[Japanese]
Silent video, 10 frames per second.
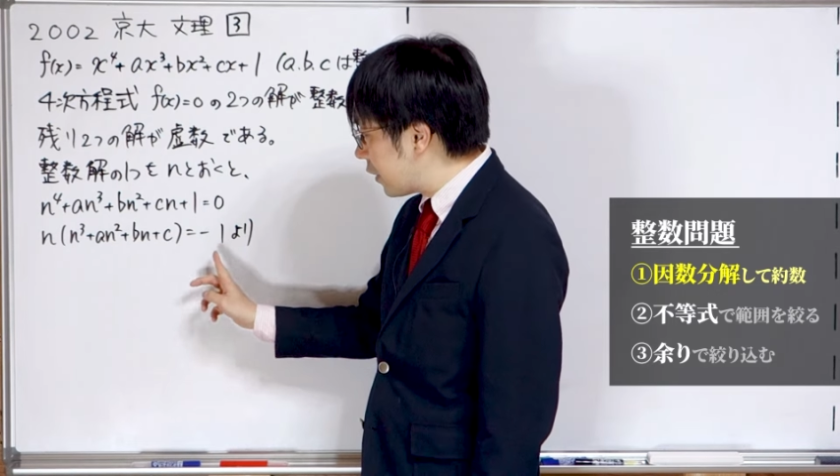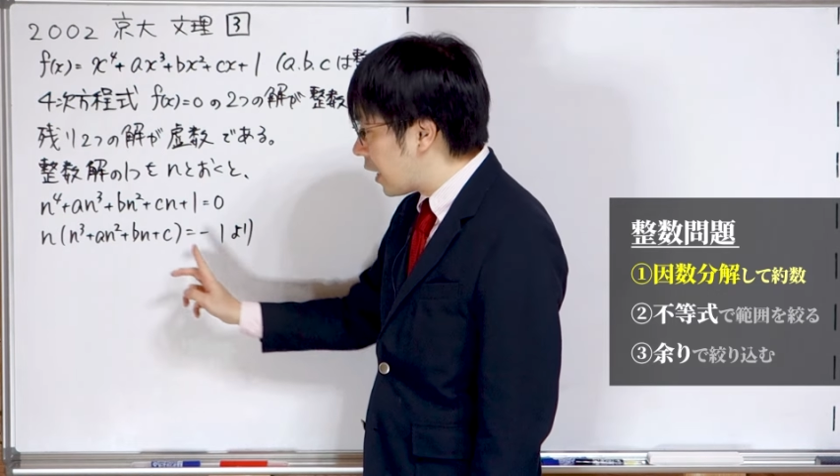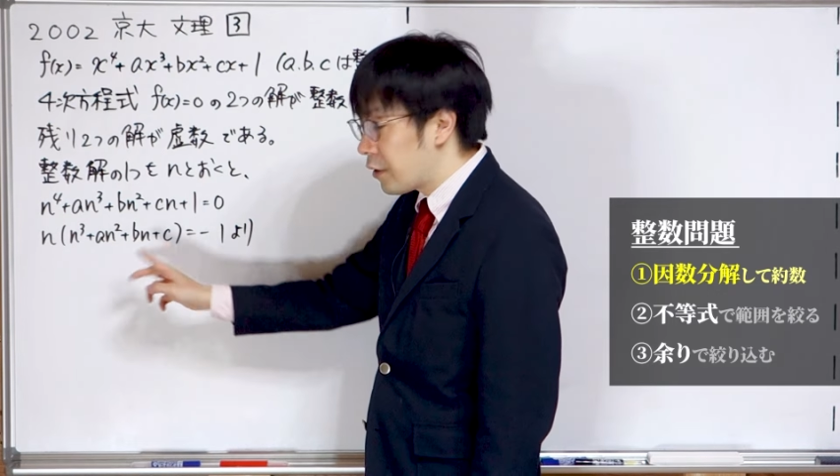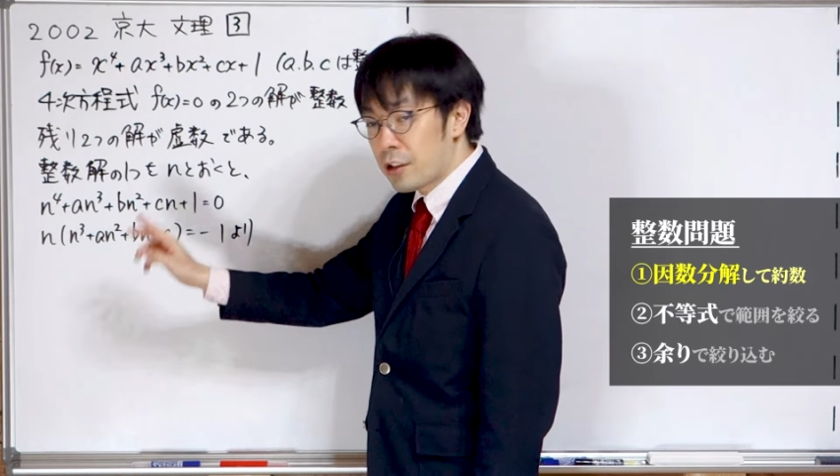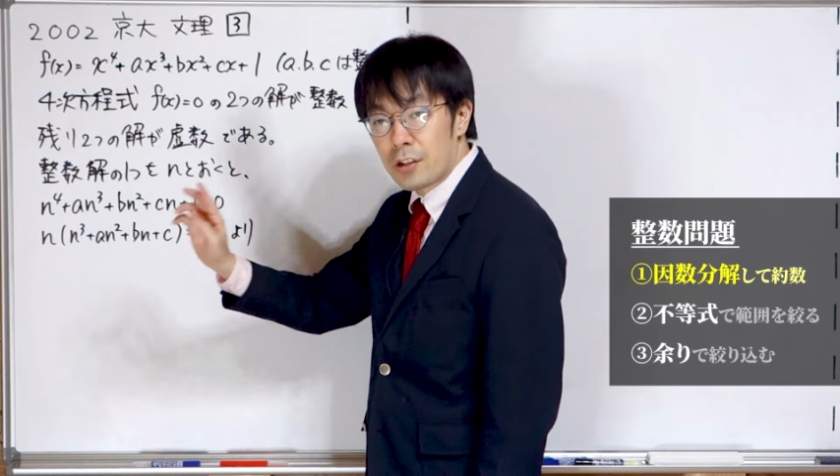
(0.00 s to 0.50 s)

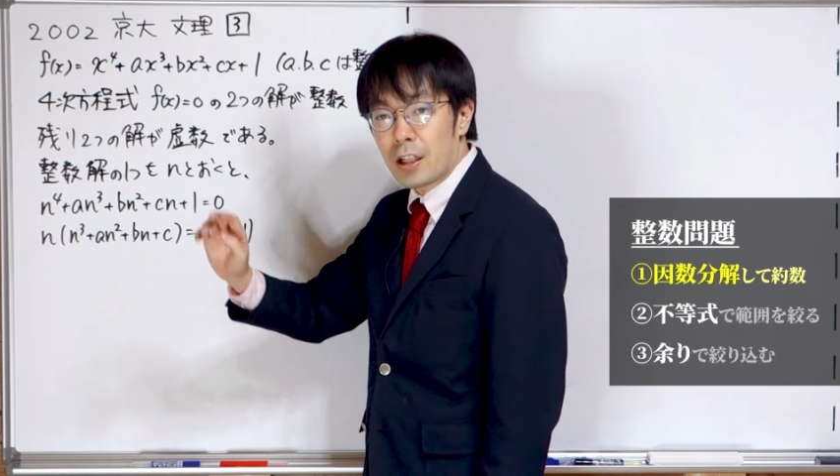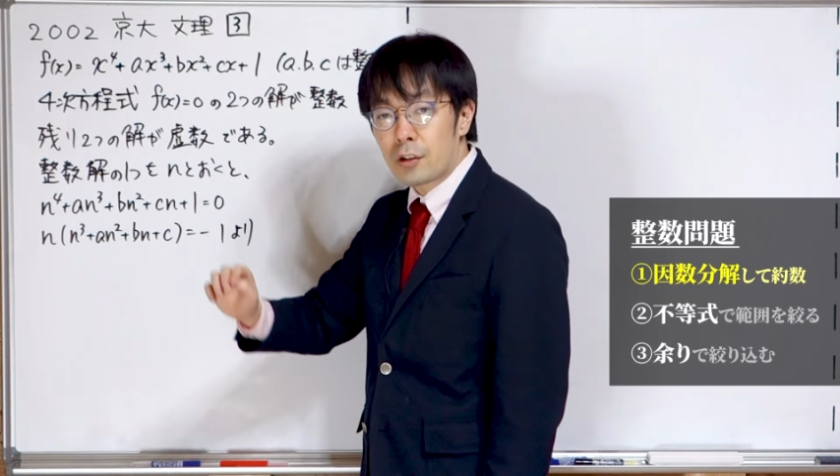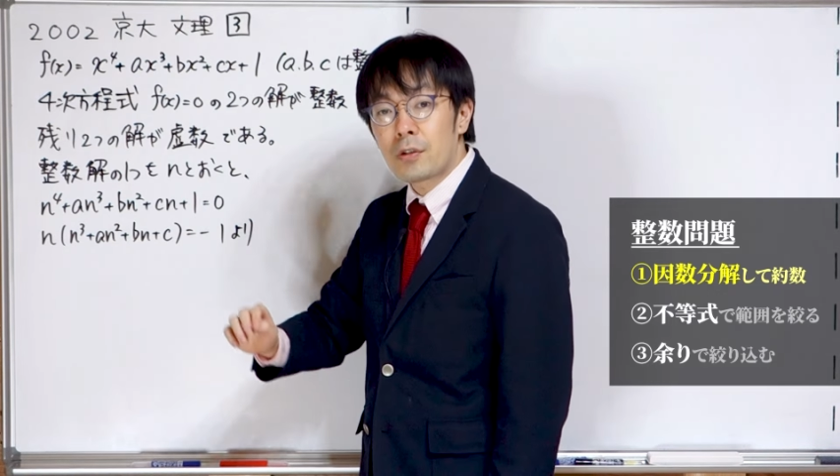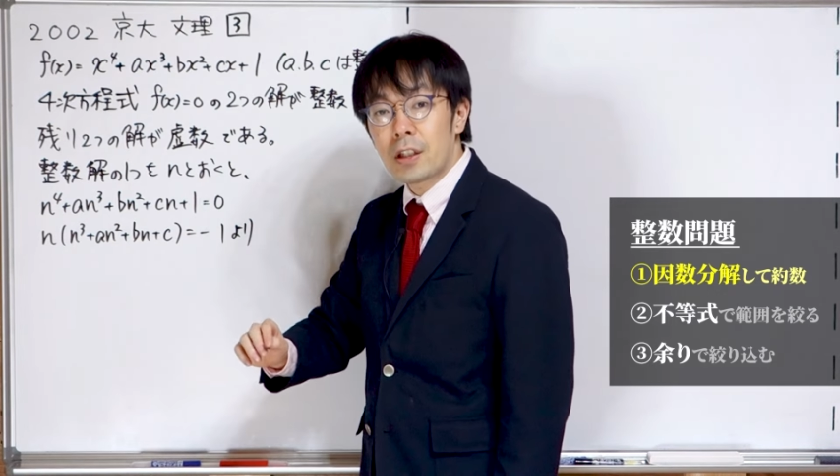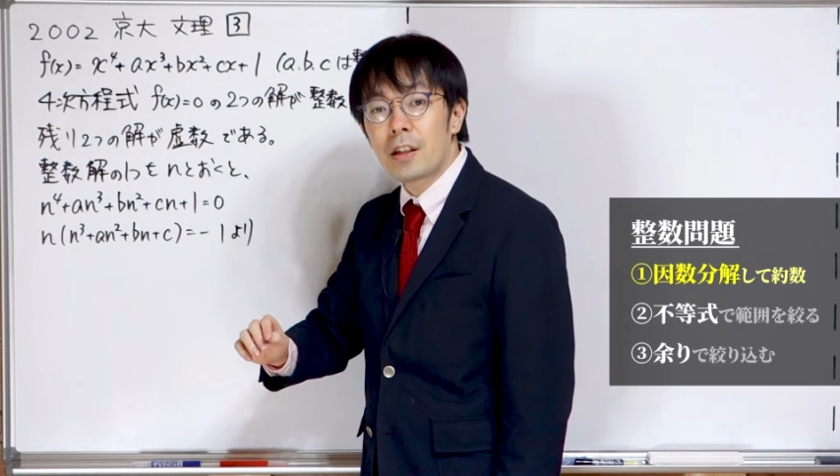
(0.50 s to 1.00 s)
約数が
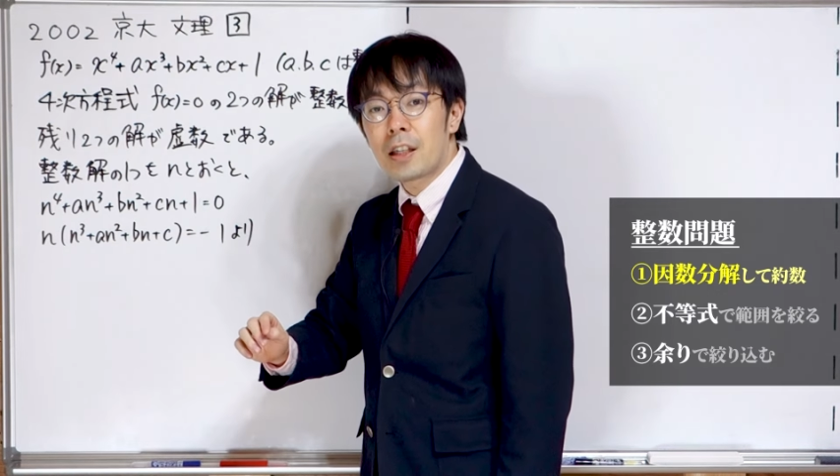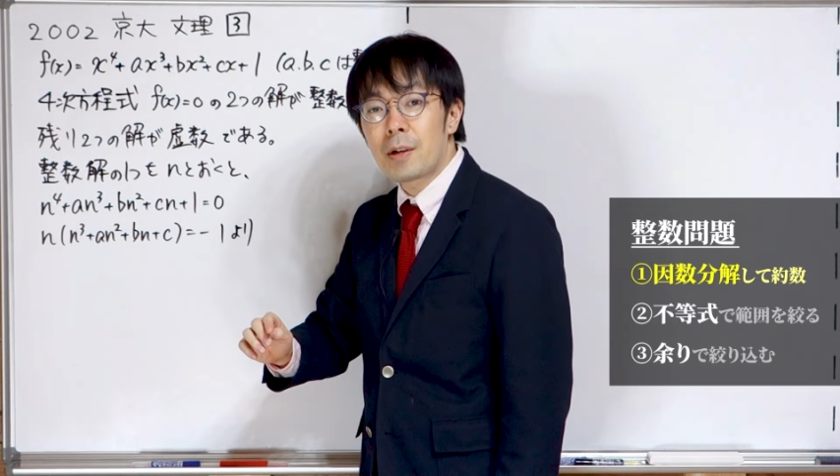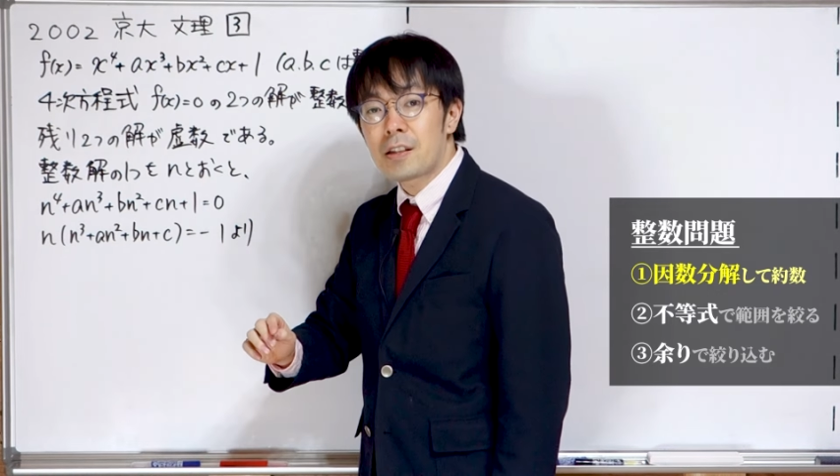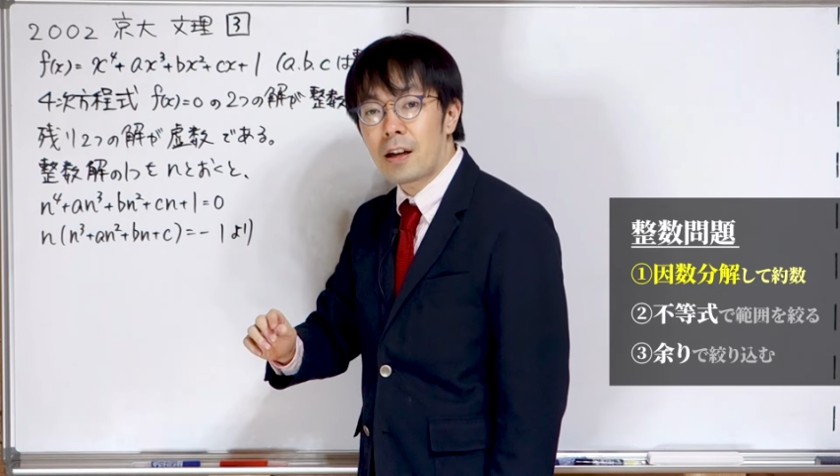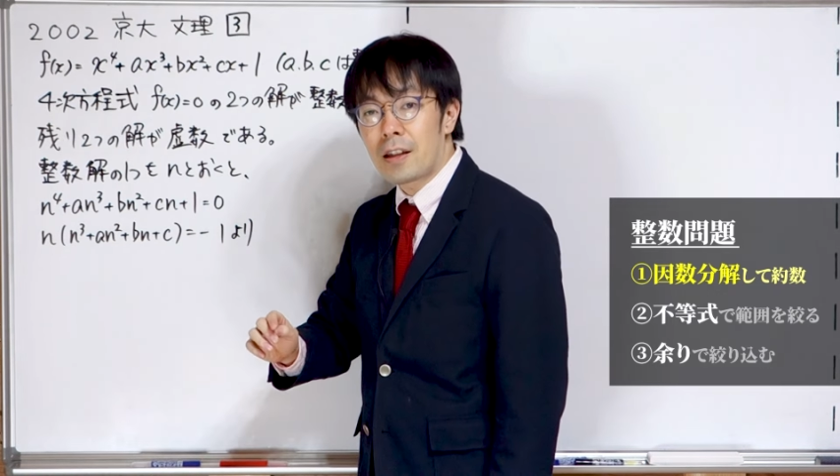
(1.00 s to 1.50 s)
特定でき
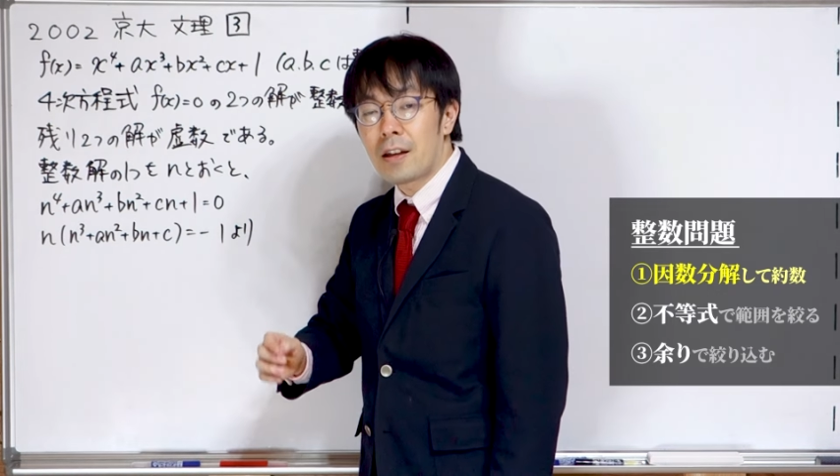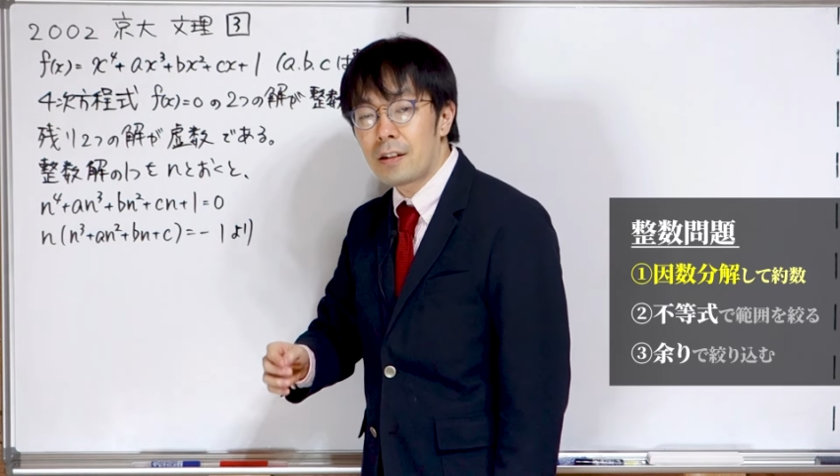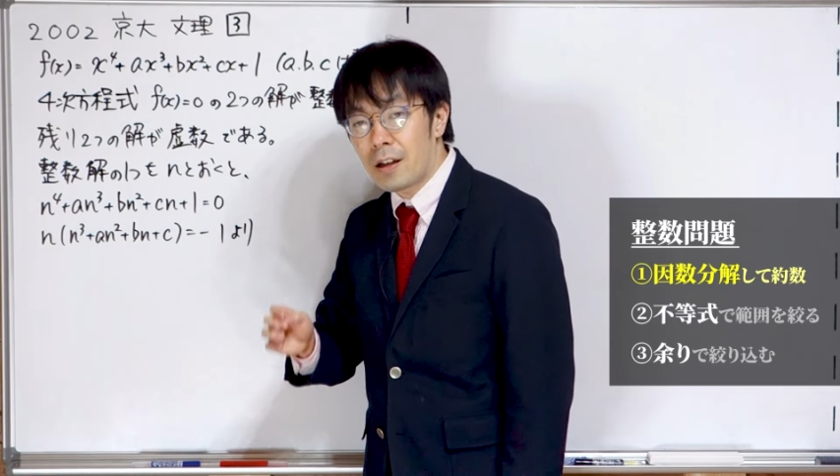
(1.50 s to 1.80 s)
ますからね。